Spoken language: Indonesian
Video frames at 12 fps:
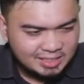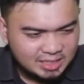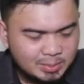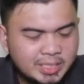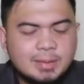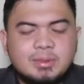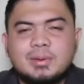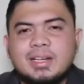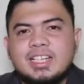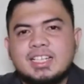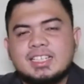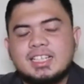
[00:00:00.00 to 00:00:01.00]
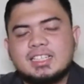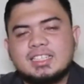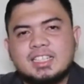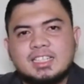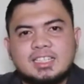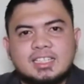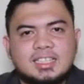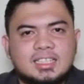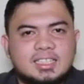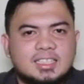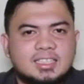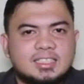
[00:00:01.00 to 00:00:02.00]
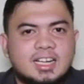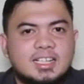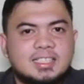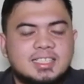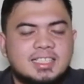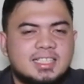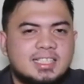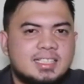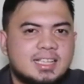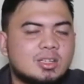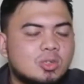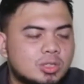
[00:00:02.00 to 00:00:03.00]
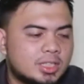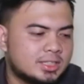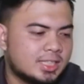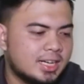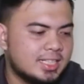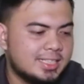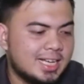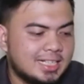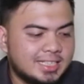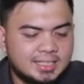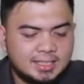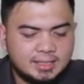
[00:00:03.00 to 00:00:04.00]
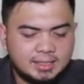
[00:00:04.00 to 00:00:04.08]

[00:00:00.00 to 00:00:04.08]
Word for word: Sebagai perbandingan antara tradisi agung dan tradisi alit,